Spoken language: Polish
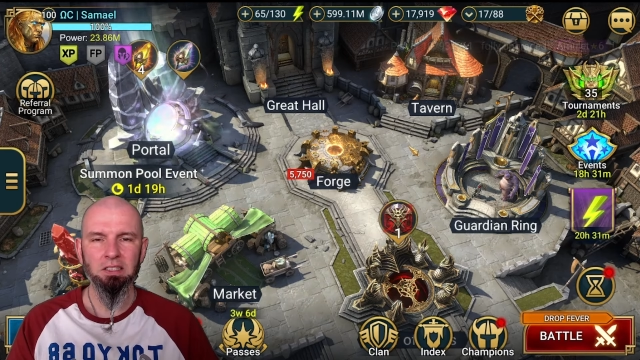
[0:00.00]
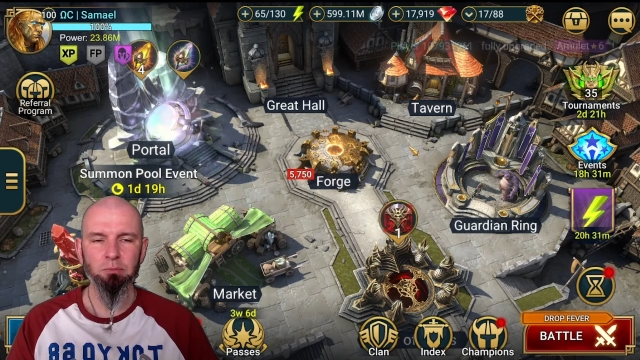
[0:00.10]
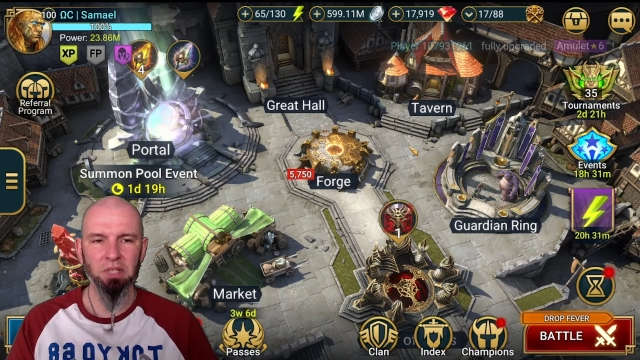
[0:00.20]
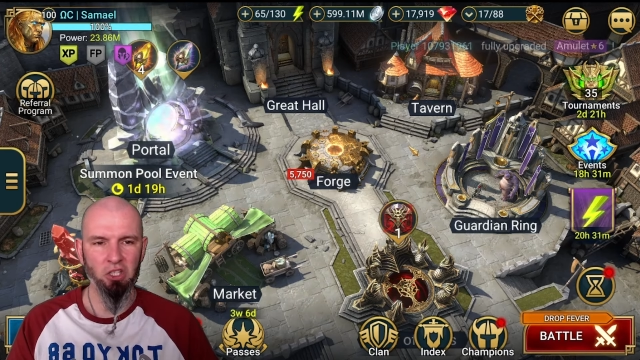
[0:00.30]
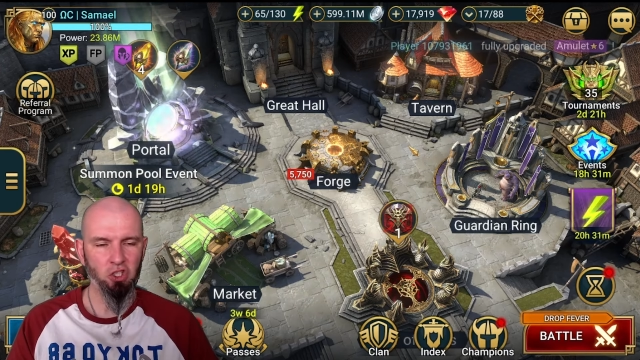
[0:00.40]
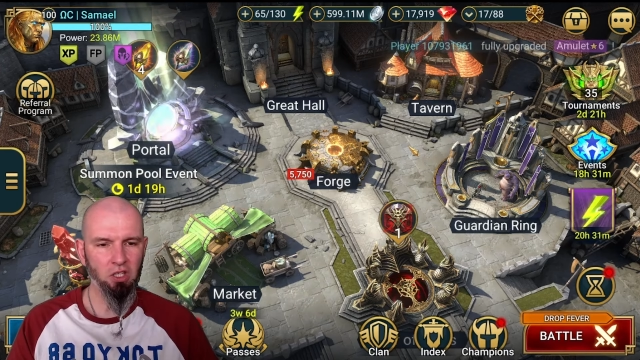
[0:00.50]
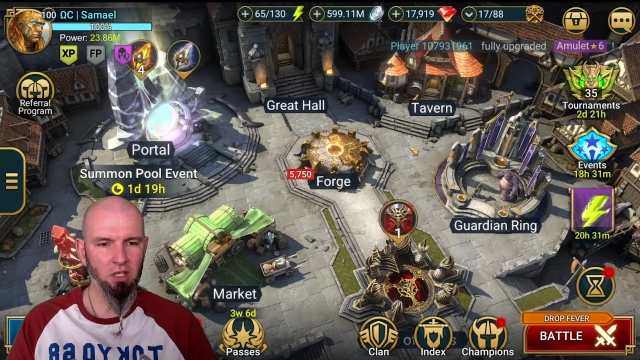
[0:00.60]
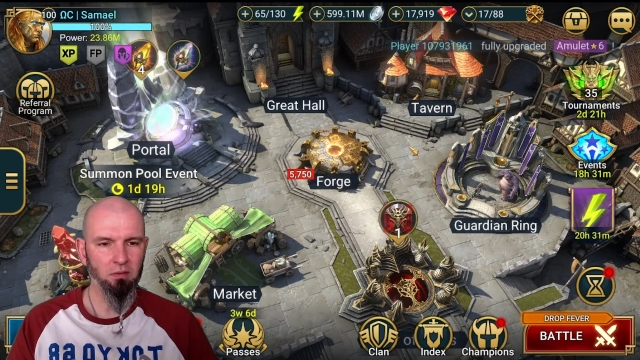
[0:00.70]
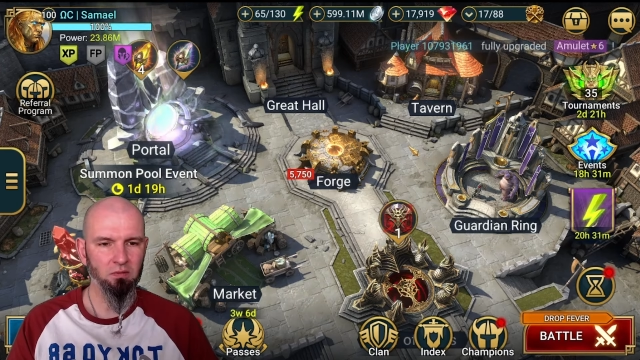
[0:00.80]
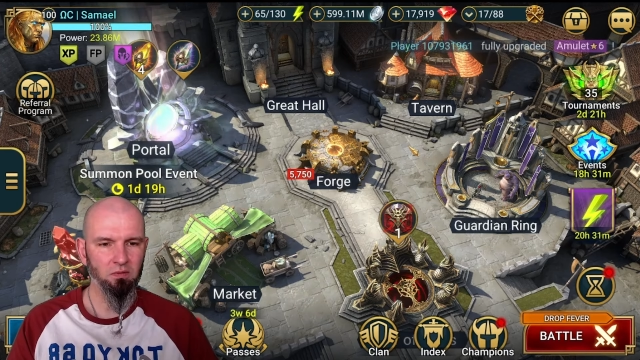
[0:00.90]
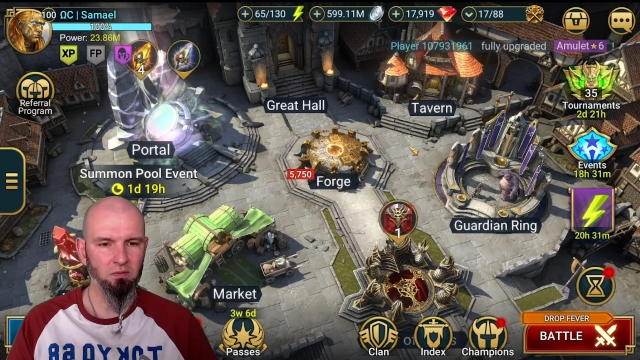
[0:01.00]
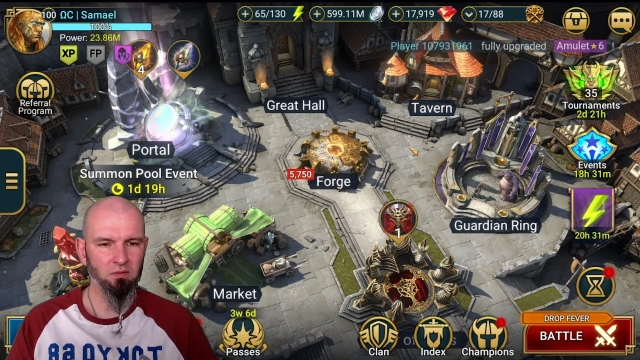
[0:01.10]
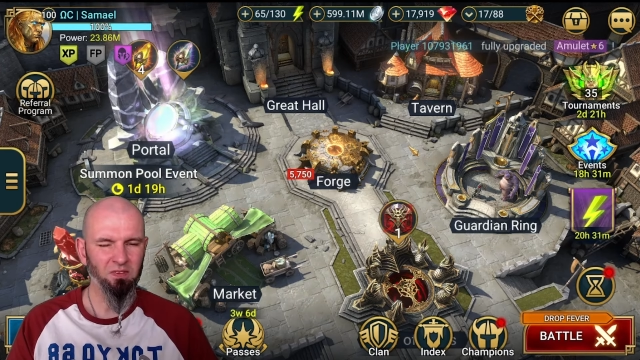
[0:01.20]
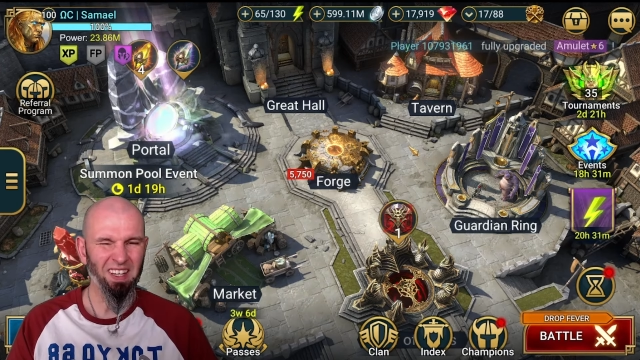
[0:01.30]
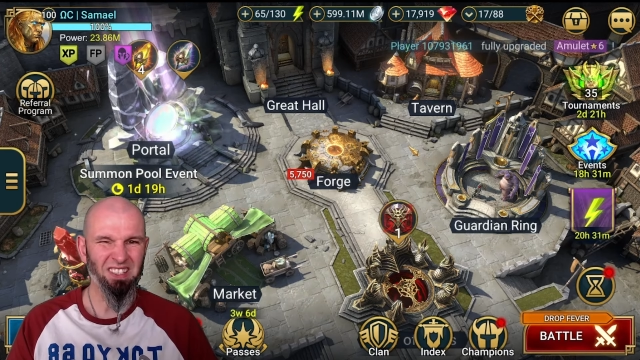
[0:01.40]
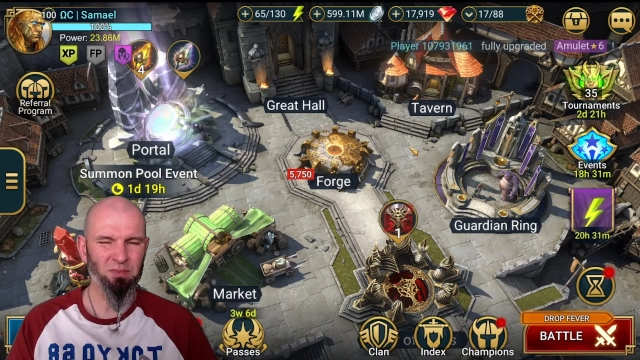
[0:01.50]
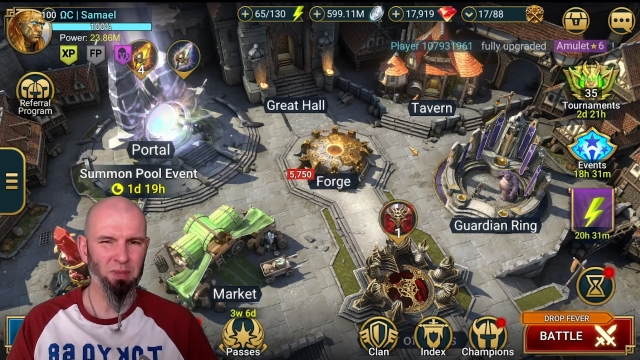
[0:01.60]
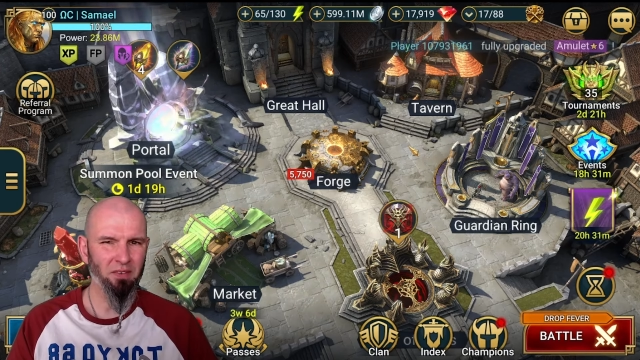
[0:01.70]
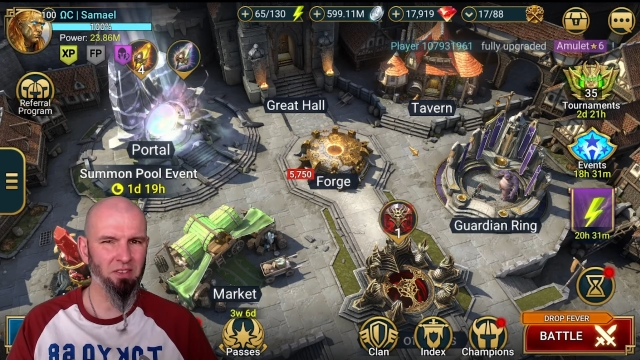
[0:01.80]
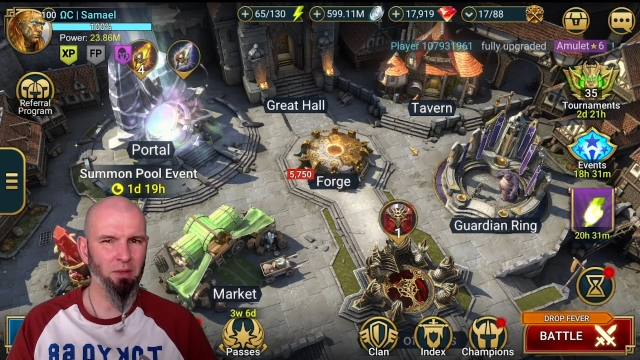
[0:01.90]
5 dni, więc
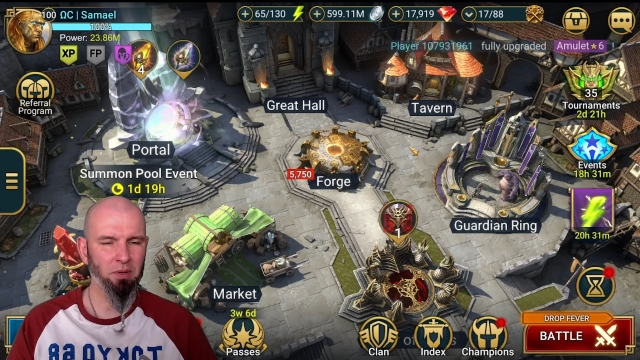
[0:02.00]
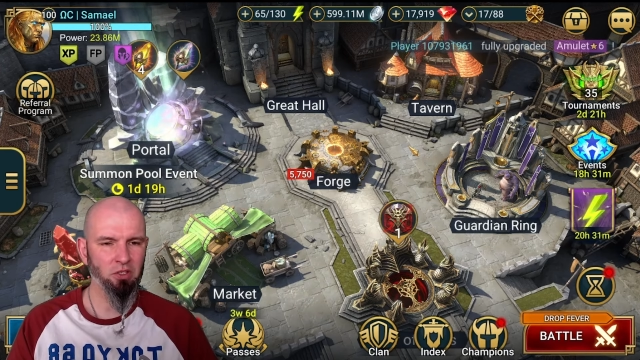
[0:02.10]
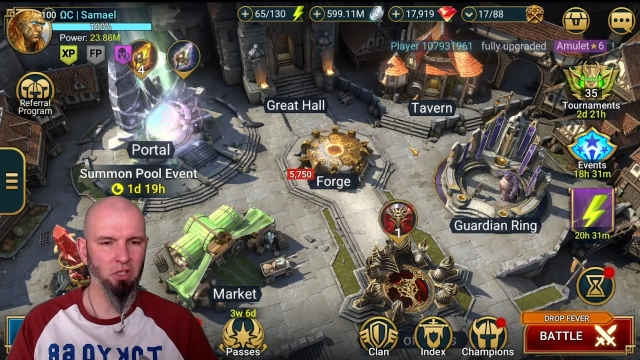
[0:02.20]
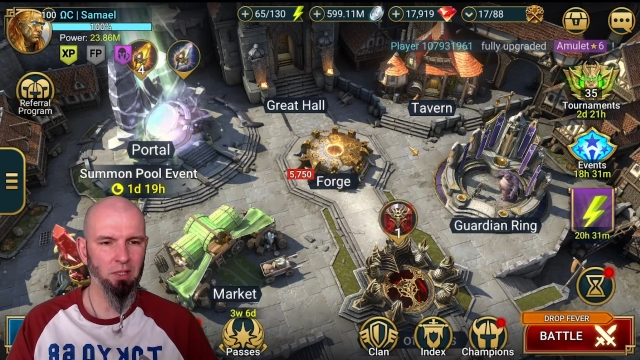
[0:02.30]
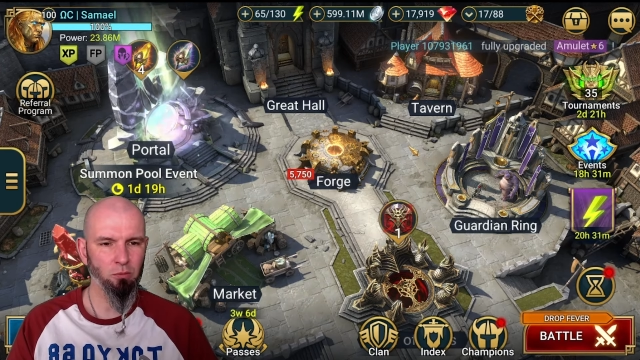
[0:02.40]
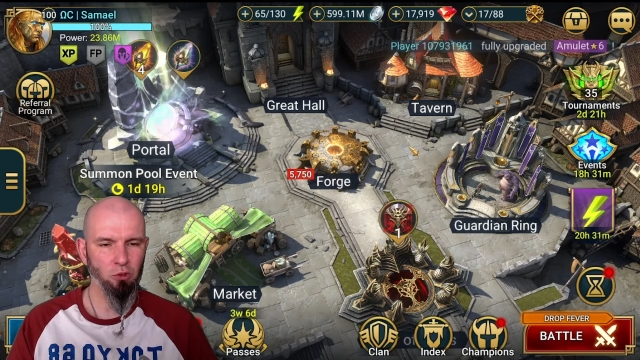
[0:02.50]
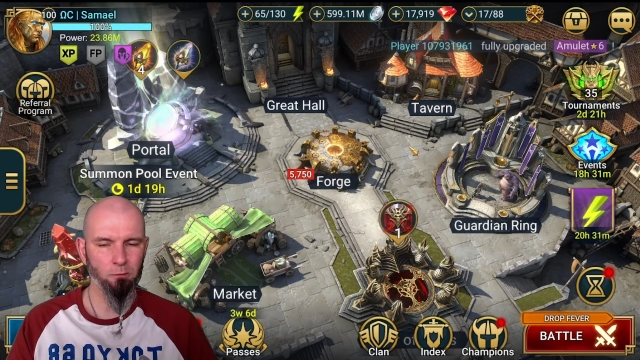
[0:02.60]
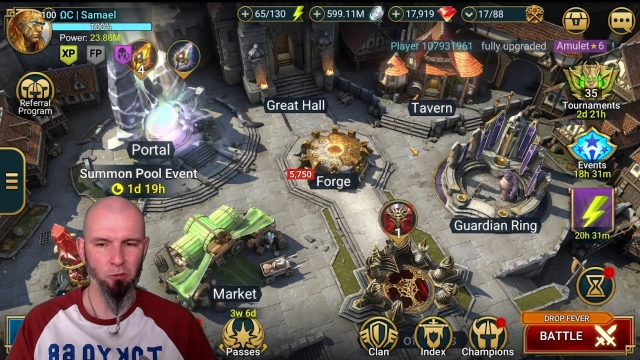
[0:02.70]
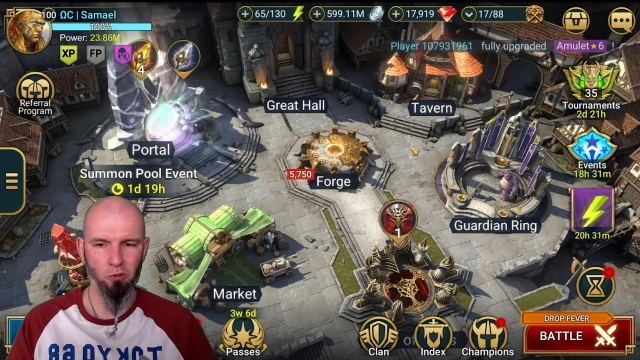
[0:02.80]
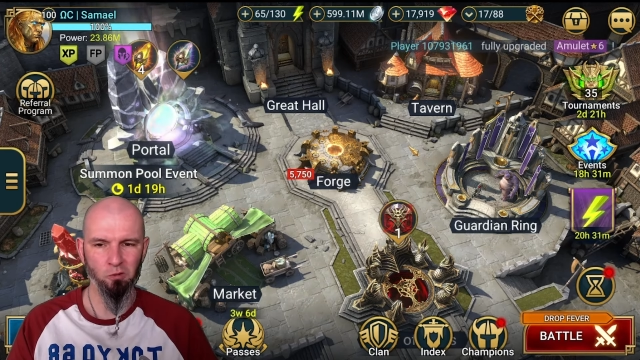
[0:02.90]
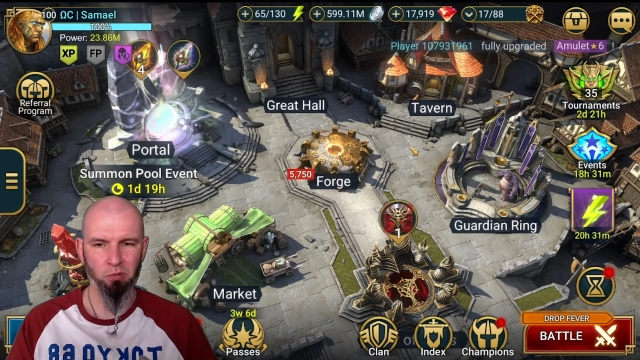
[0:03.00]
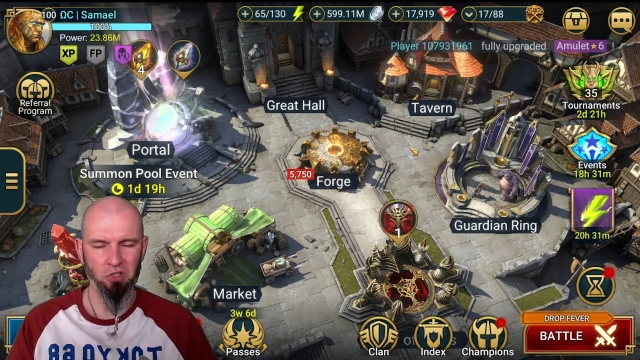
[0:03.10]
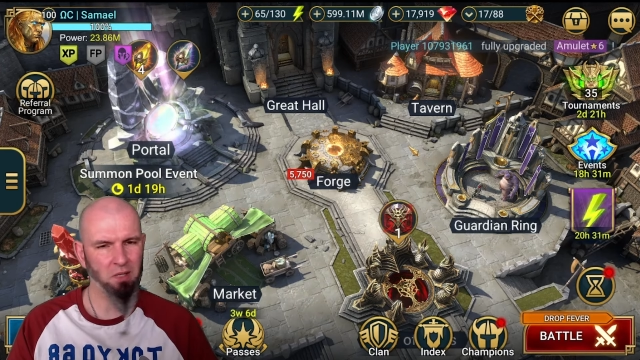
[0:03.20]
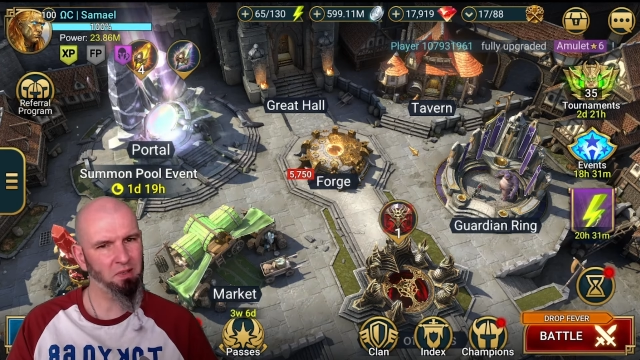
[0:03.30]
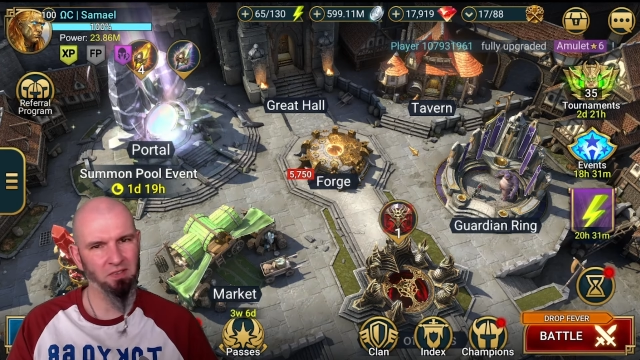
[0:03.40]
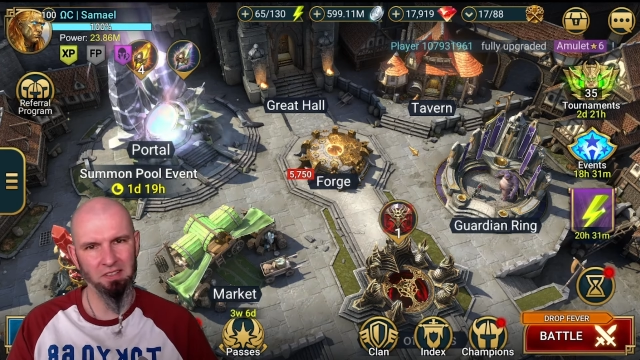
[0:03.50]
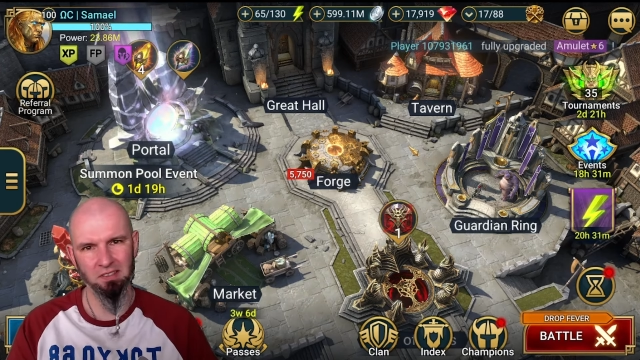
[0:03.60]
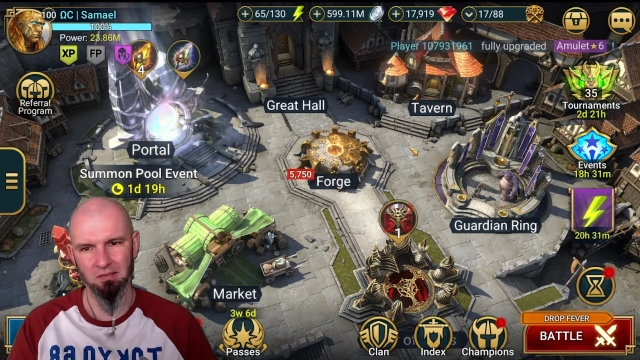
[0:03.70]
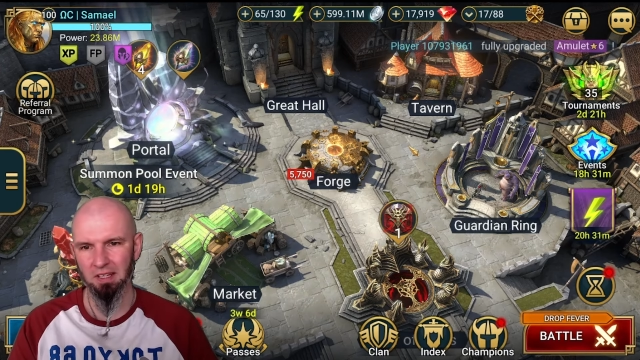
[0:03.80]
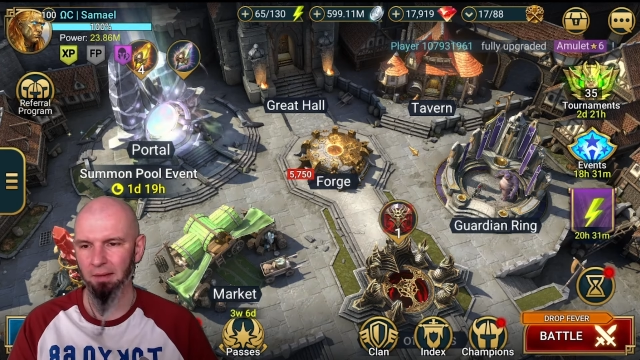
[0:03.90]
pewnie będzie tam dużo punktów potrzebnych,
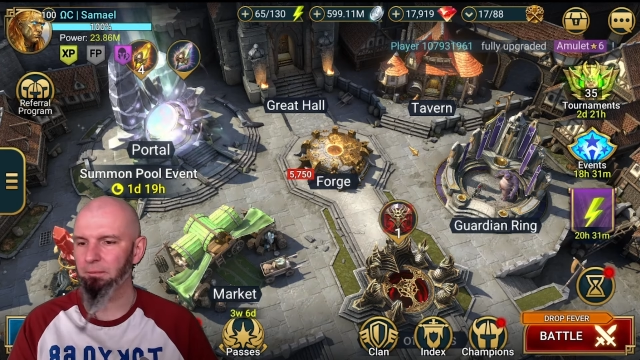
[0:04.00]
więc nie,